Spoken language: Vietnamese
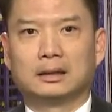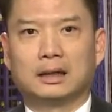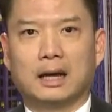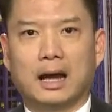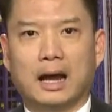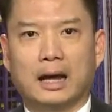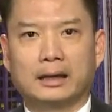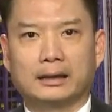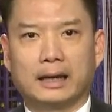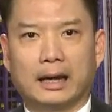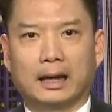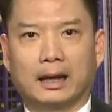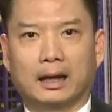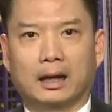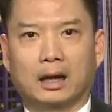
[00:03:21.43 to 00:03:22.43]

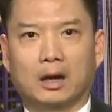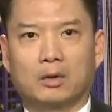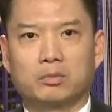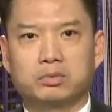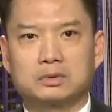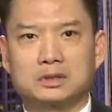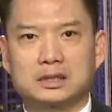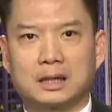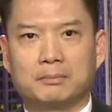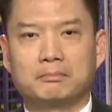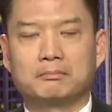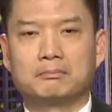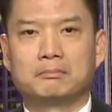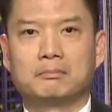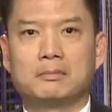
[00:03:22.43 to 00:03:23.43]

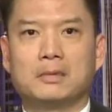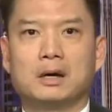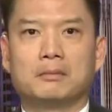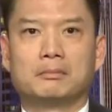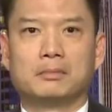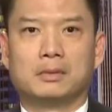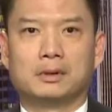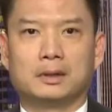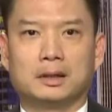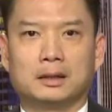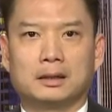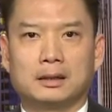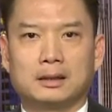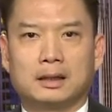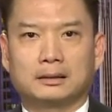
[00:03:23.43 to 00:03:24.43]

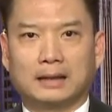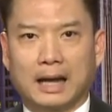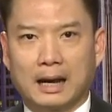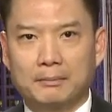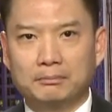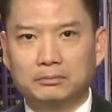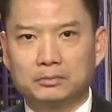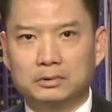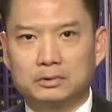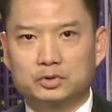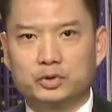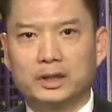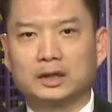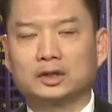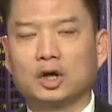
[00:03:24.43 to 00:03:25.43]
2018
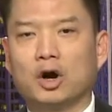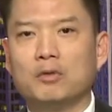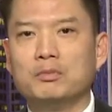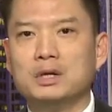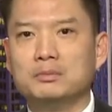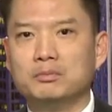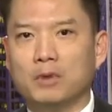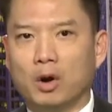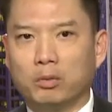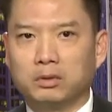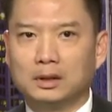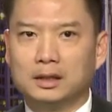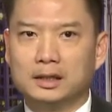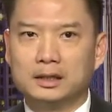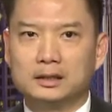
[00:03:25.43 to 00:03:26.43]
truy tố 11
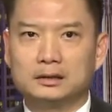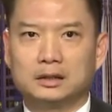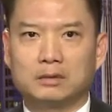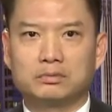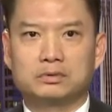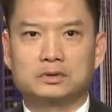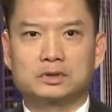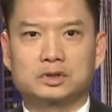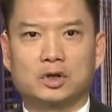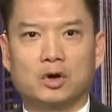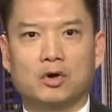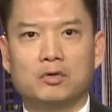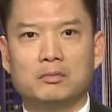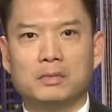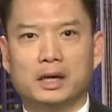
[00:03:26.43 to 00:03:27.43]
người trong
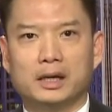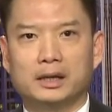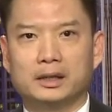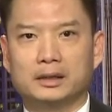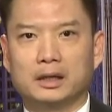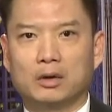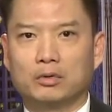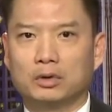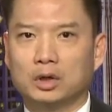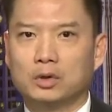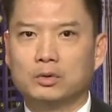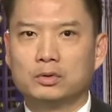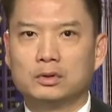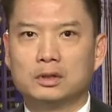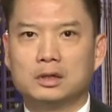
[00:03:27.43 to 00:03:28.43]
số bị câu lưu,